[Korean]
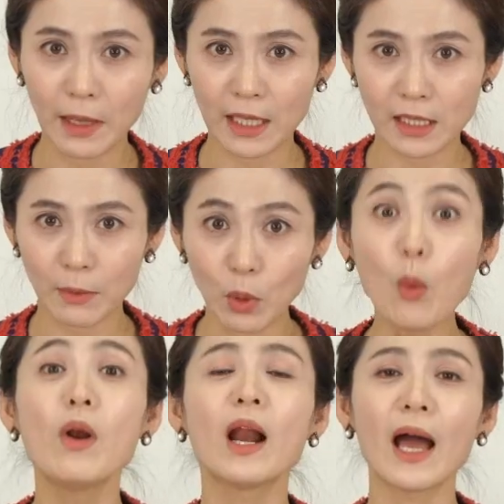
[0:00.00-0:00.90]
말하자면
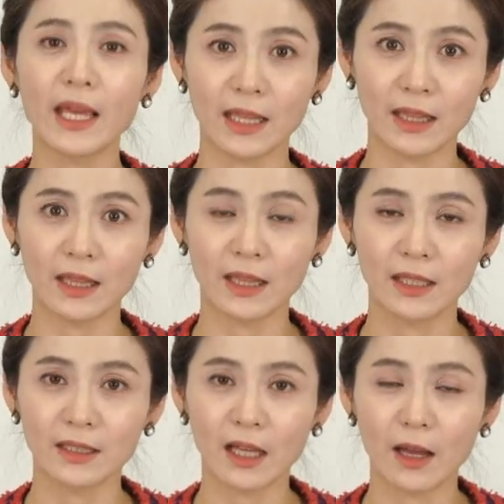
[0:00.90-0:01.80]
온라인,
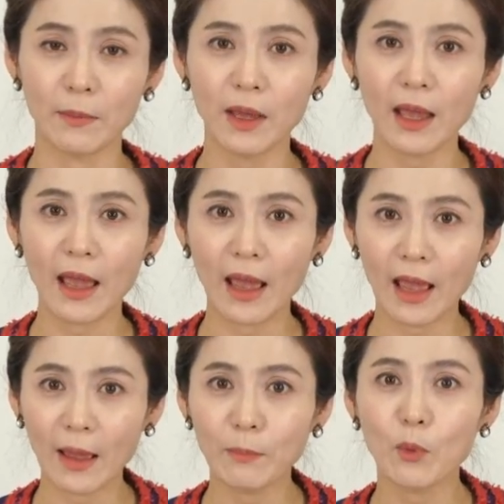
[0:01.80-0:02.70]
그 다음에
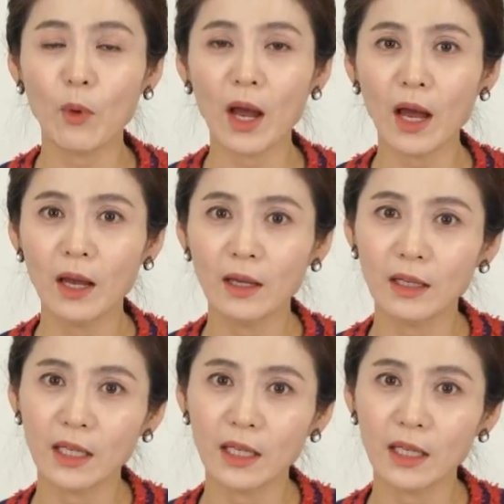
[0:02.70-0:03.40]
앱과